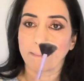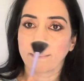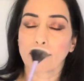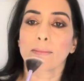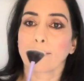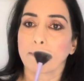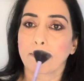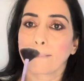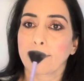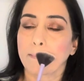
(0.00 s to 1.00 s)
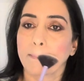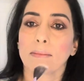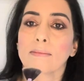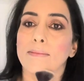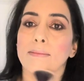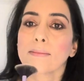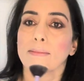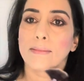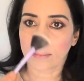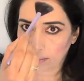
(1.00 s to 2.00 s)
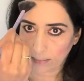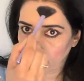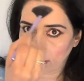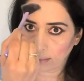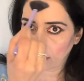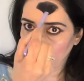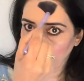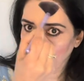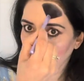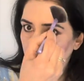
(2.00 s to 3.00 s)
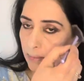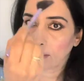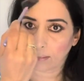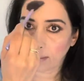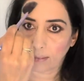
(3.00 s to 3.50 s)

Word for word: नाक पे और अपनी क्यूपिड बो